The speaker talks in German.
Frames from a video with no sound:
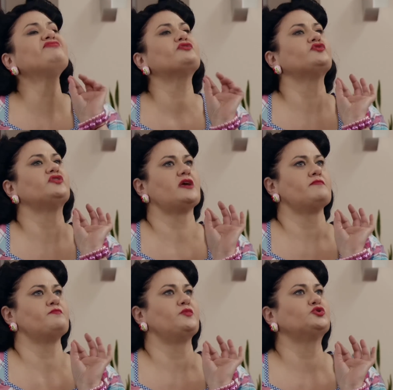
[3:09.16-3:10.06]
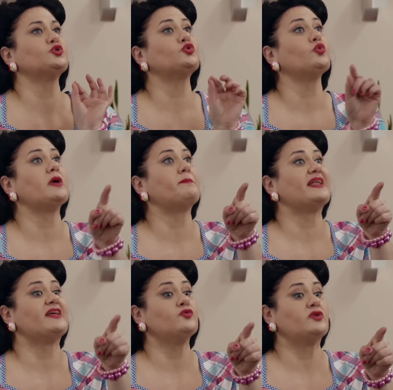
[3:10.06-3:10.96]
wie lange ich vergeblich auf so einen
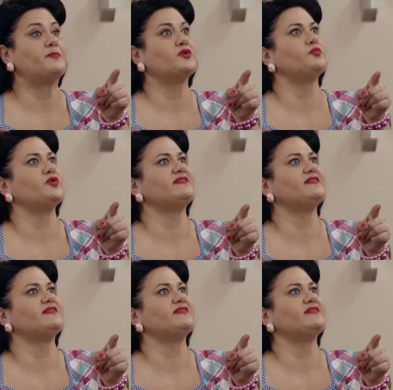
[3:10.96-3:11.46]
Antrag von Ihnen